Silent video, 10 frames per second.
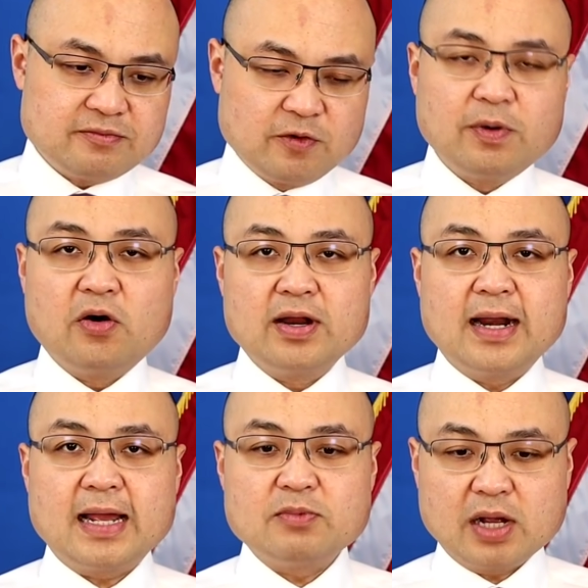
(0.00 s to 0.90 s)
phục hồi
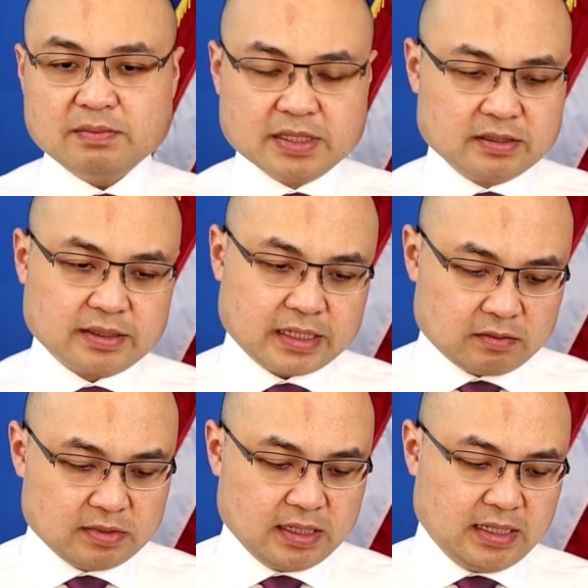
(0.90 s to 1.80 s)
lại một cách bình thường hay
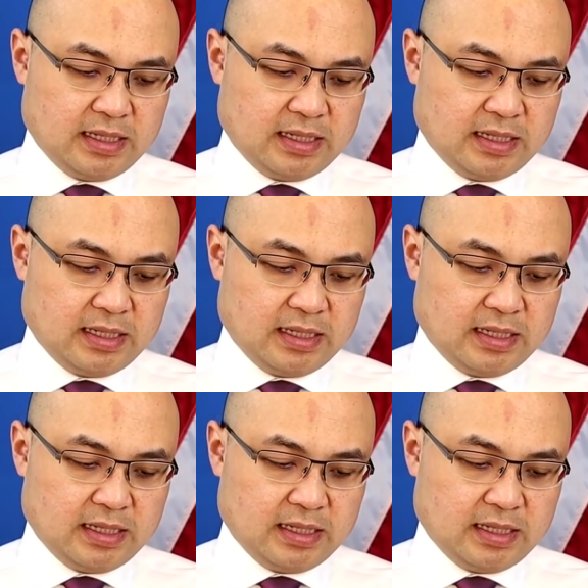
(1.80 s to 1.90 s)
không